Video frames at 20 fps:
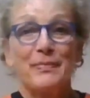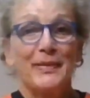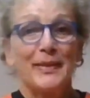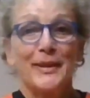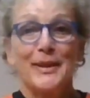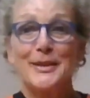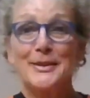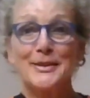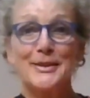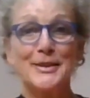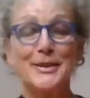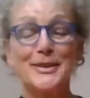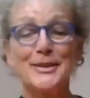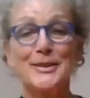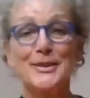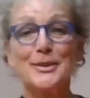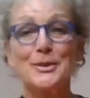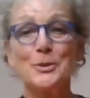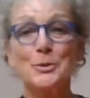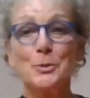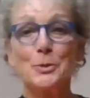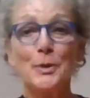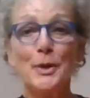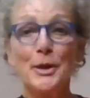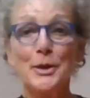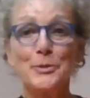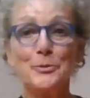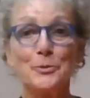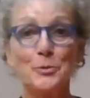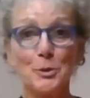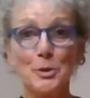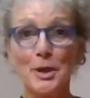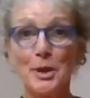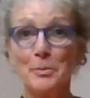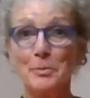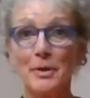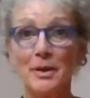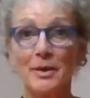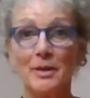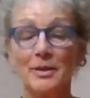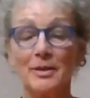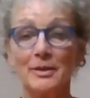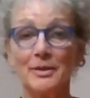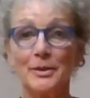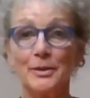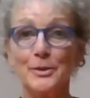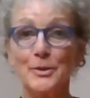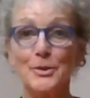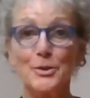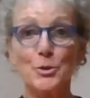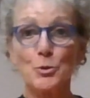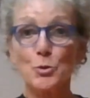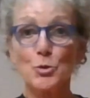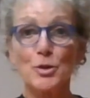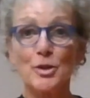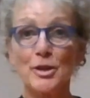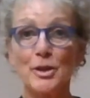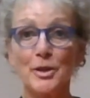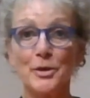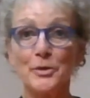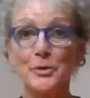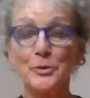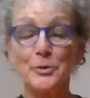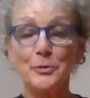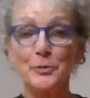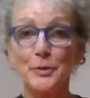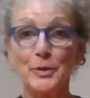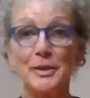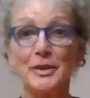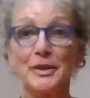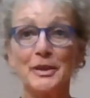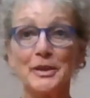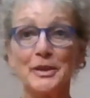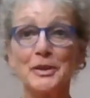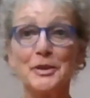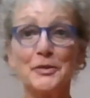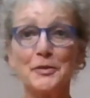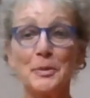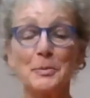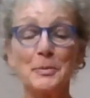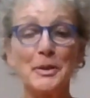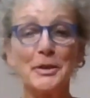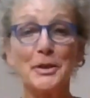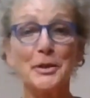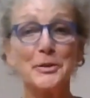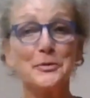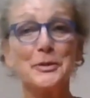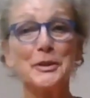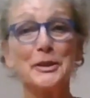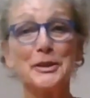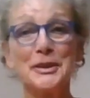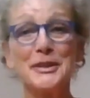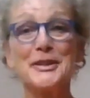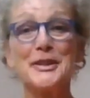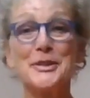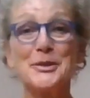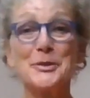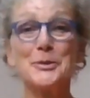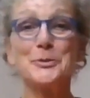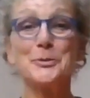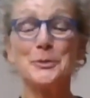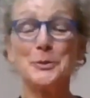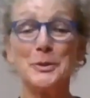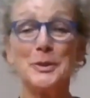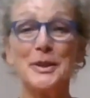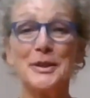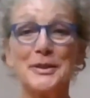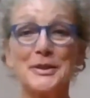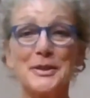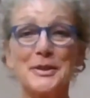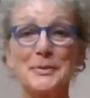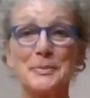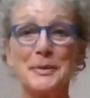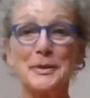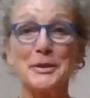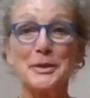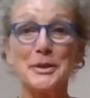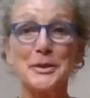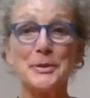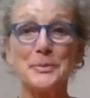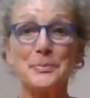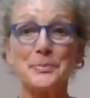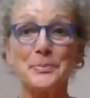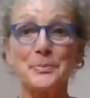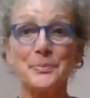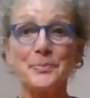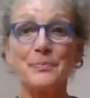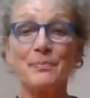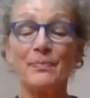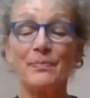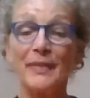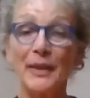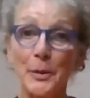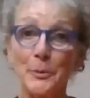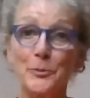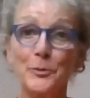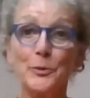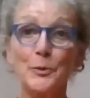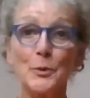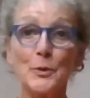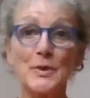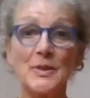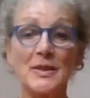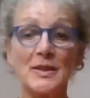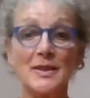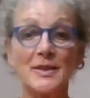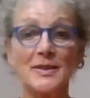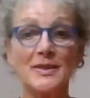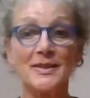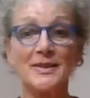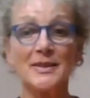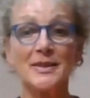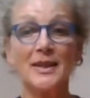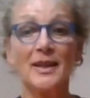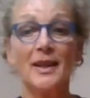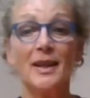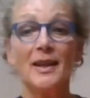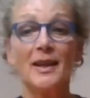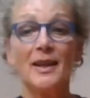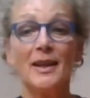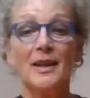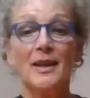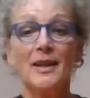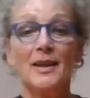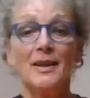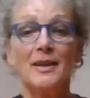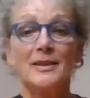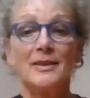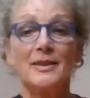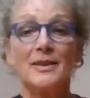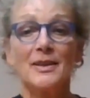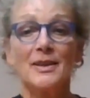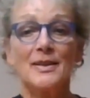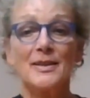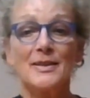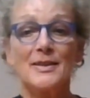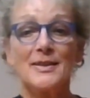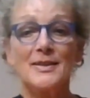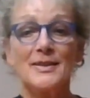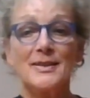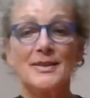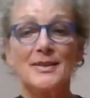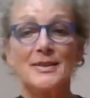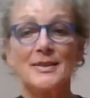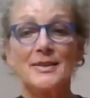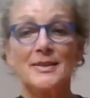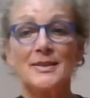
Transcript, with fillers: das ist so ein wunderbarer Zustand, finde ich, weil man dann wirklich das Gefühl hat, dass man eben im Fluss ist, dass